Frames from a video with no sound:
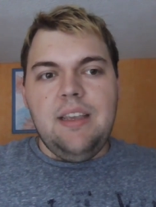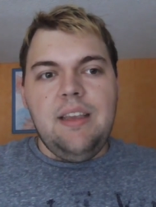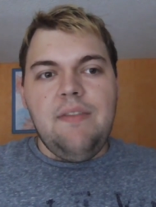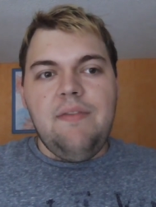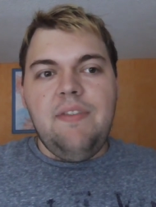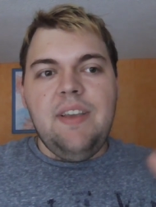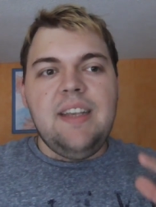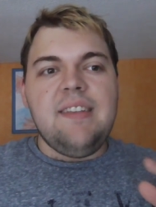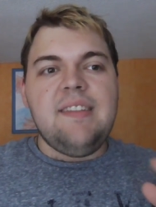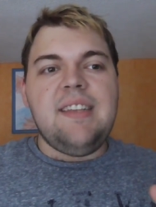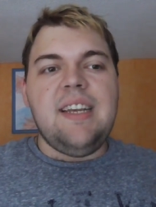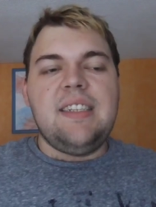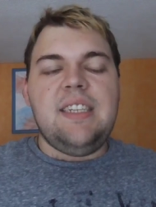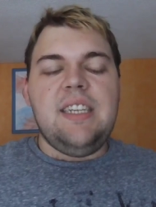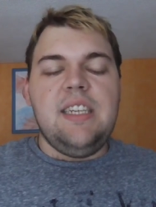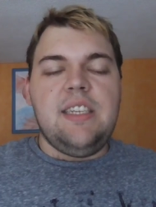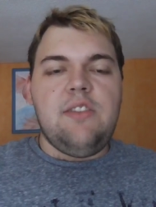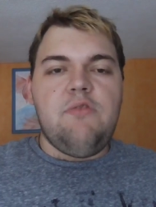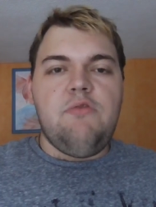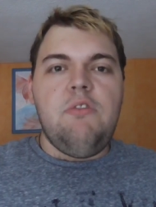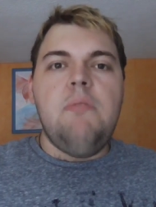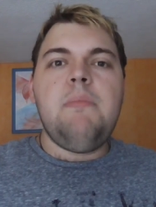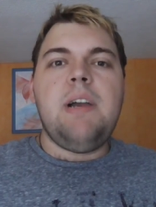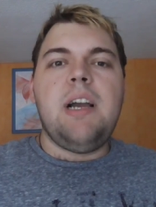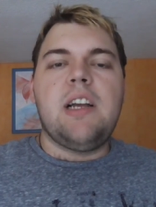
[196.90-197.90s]
wie gesagt, ich
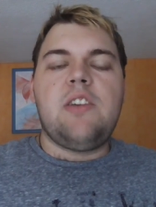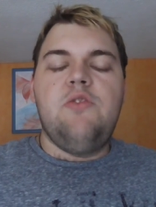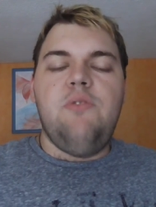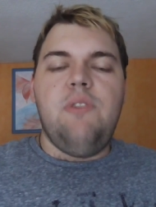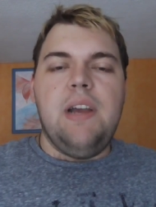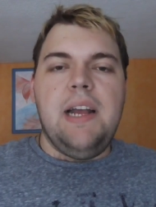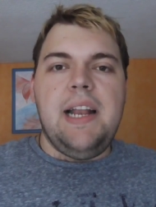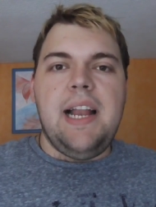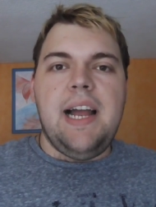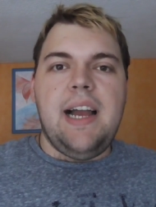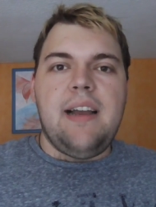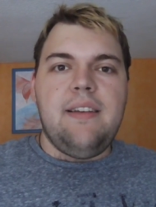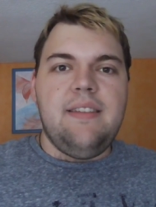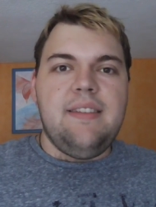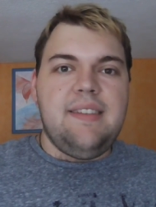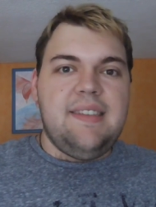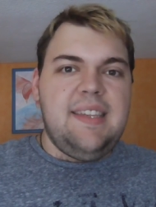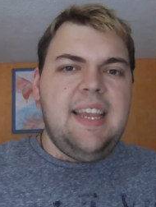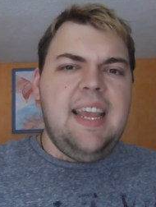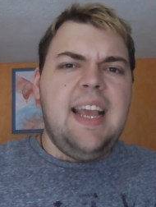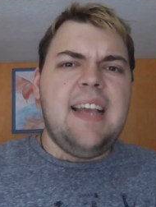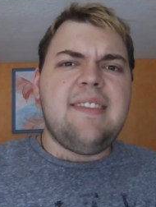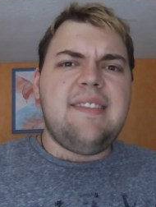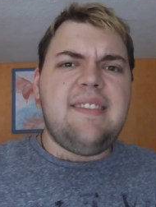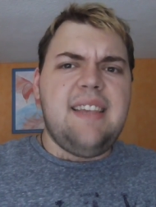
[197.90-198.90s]
streame aktuell
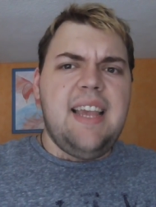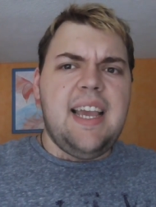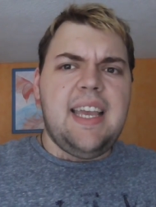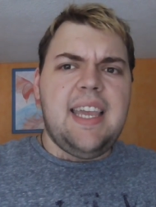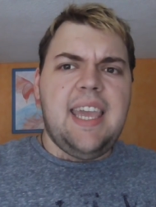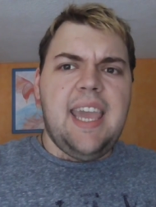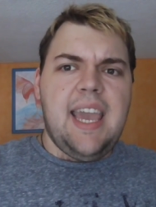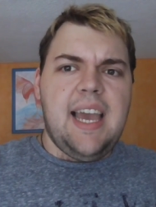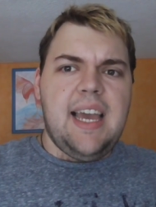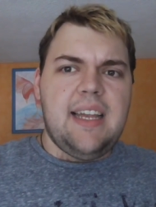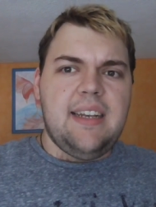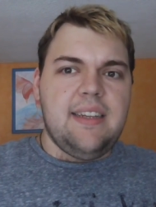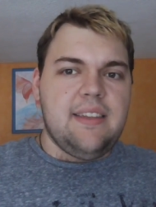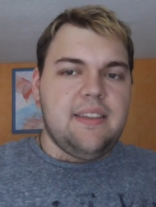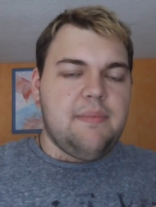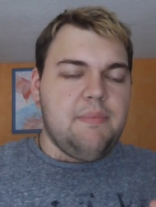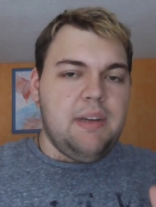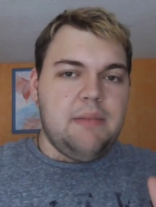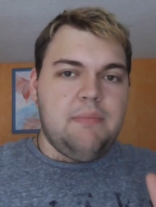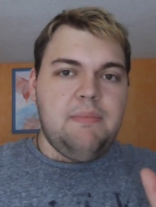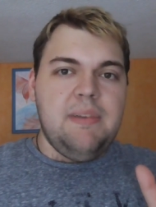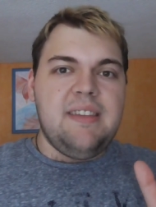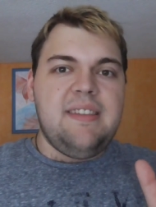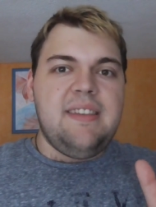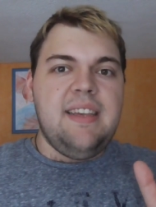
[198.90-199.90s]
sehr, sehr gerne. Es
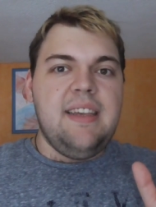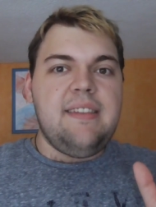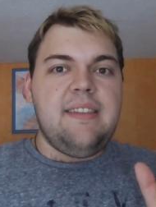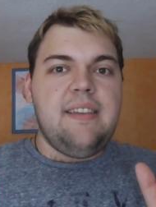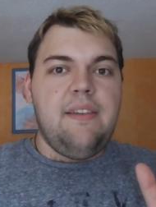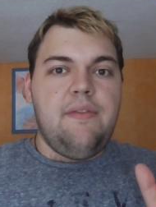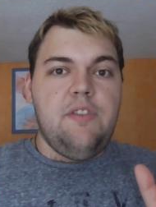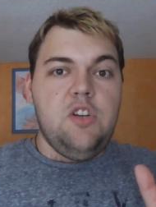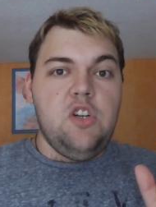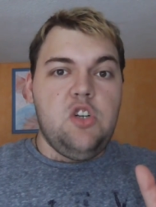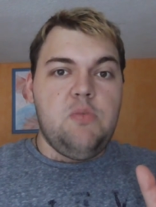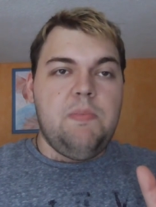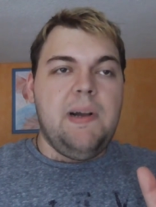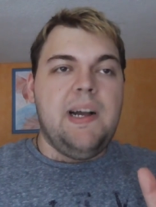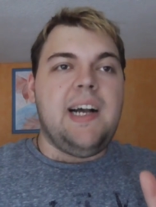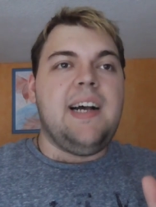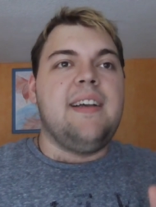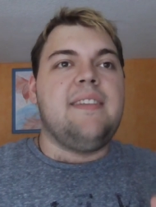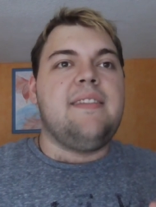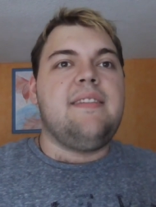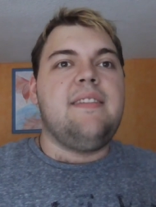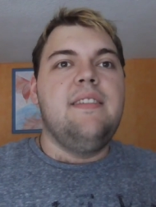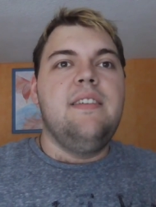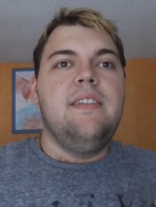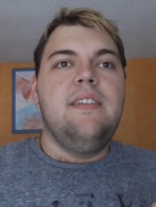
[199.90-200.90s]
macht mir sehr, sehr viel
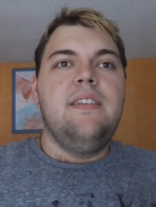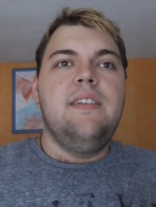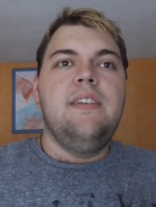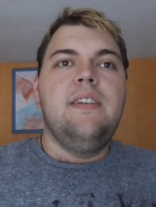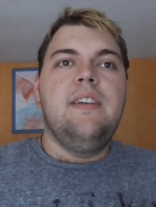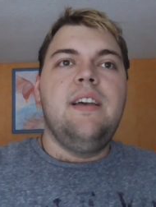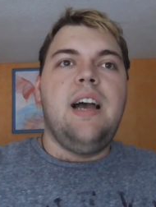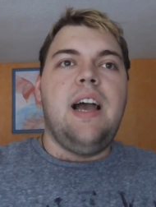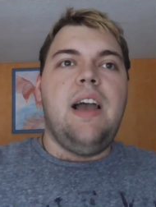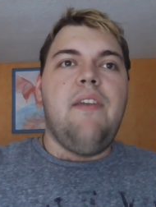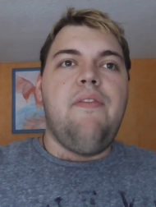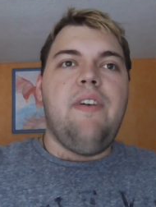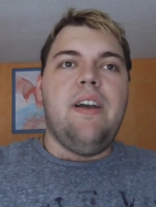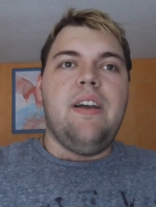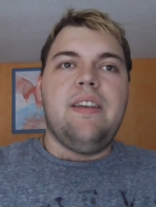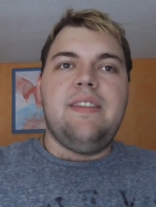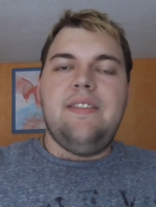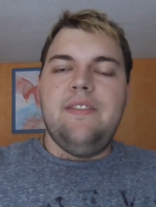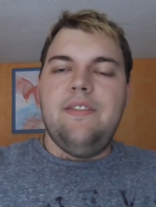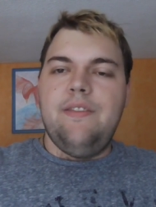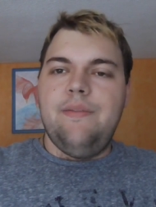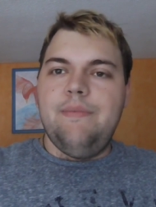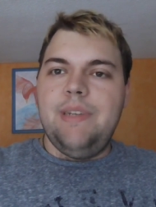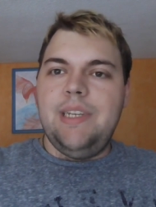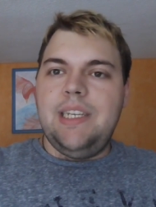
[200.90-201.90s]
Spaß. Einfach
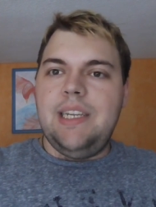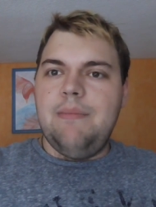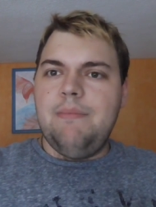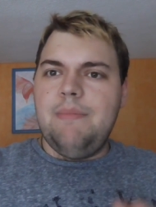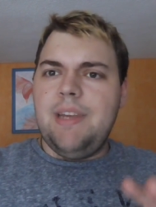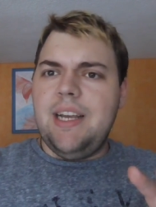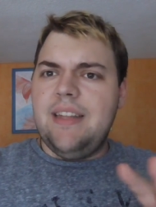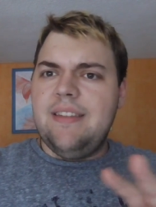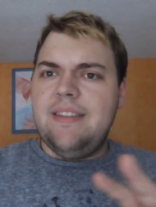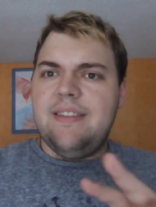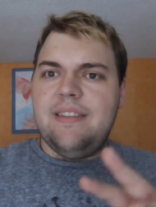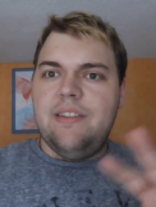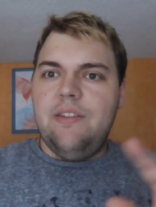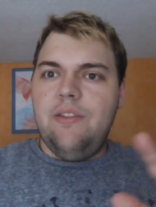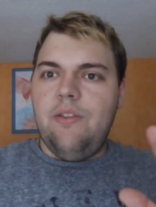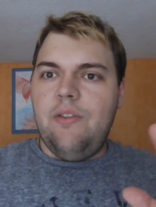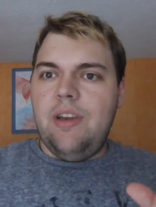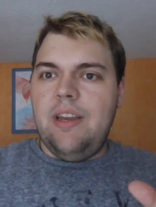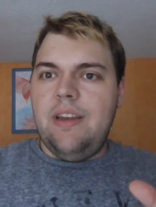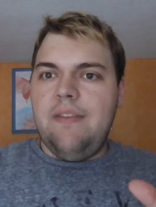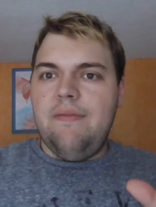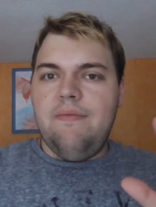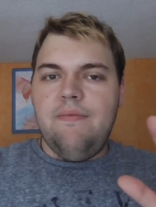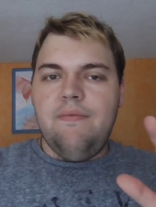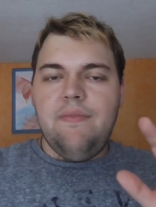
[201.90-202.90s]
so mit dem ganzen
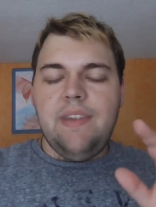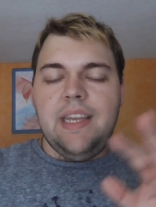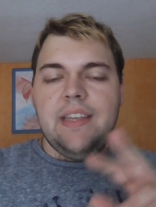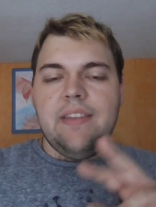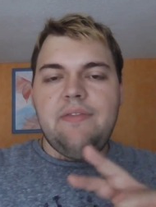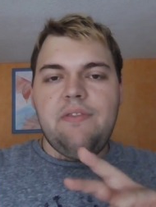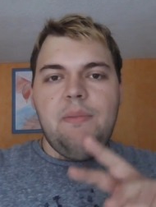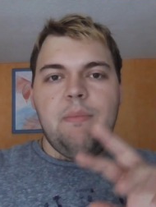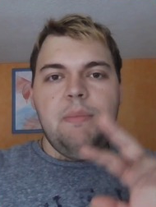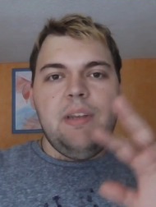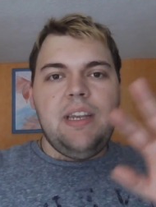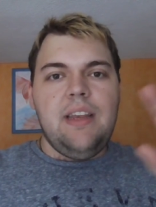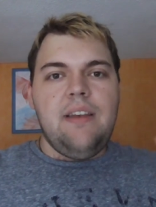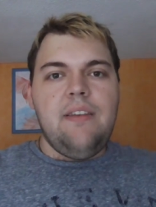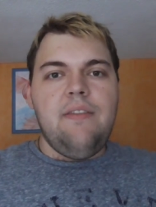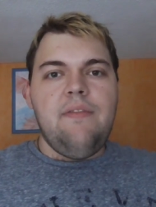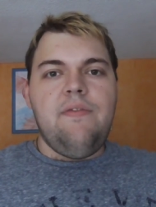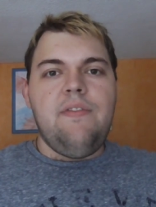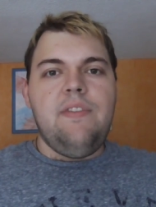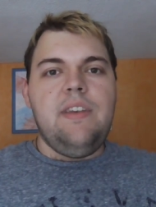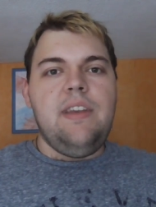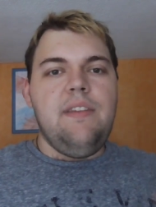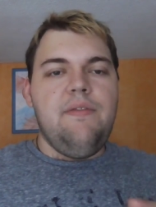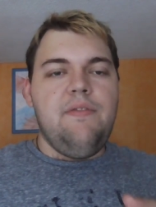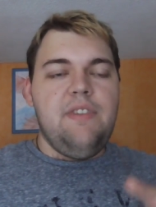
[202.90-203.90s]
neuen, jetzt wo ich mit den
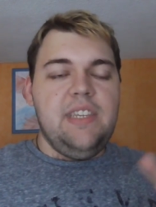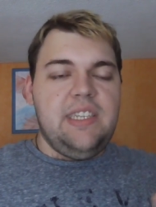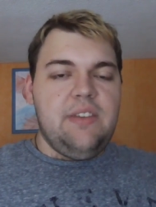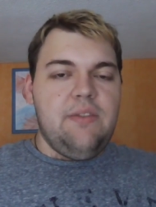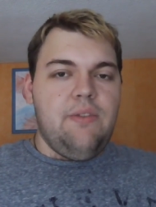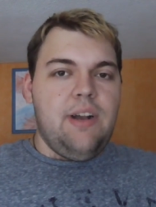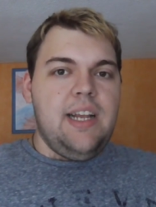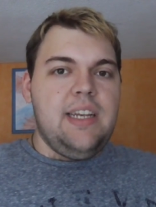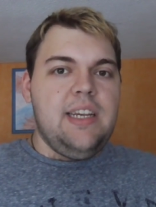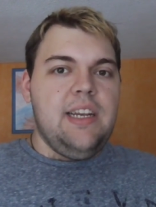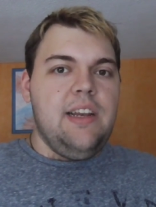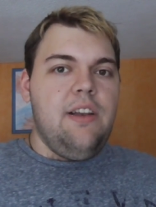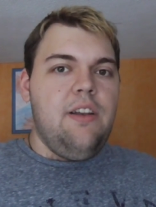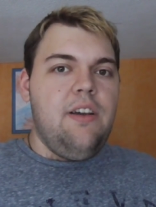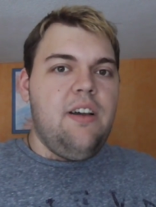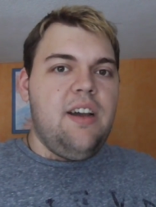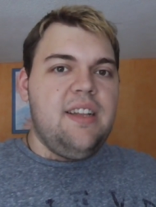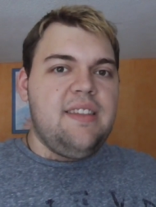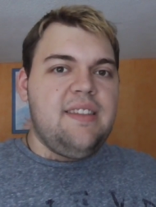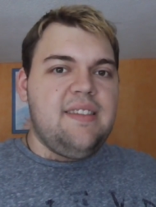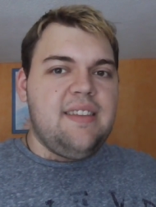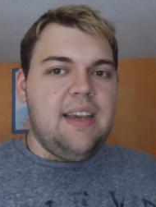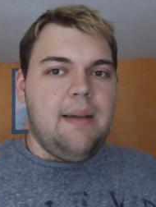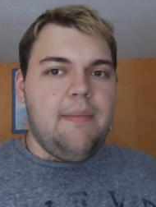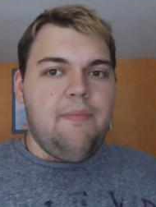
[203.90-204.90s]
die visuellen
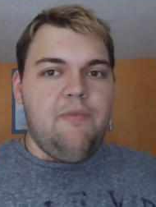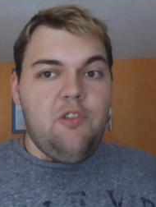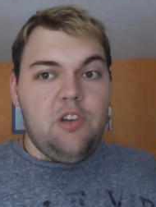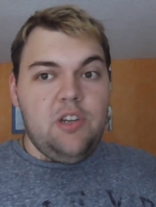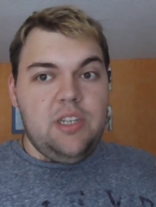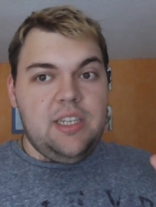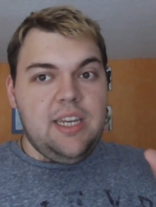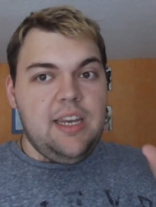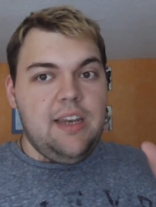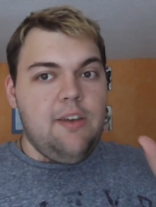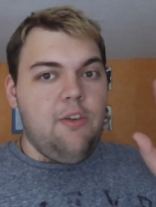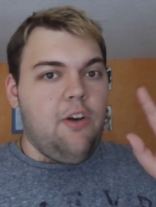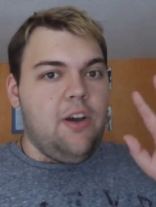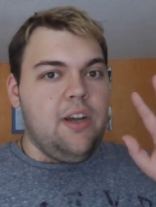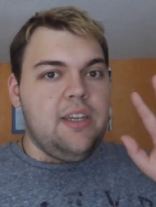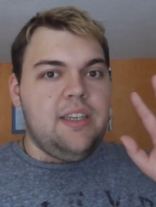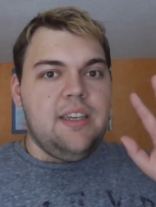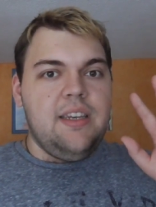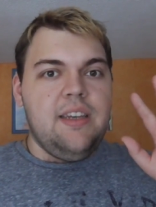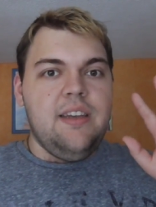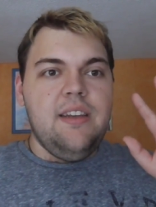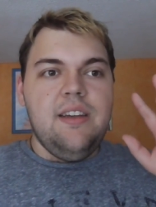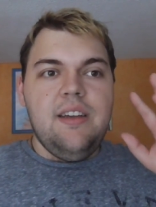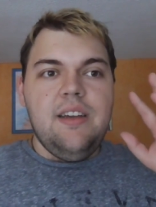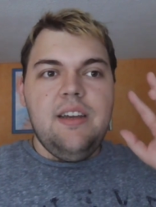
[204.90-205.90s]
Alerts habe, wo ich den
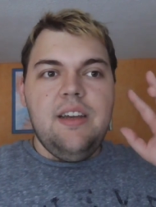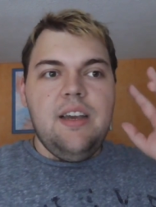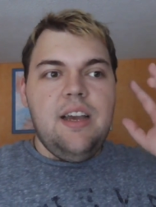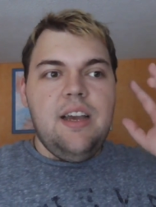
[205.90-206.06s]
Leuten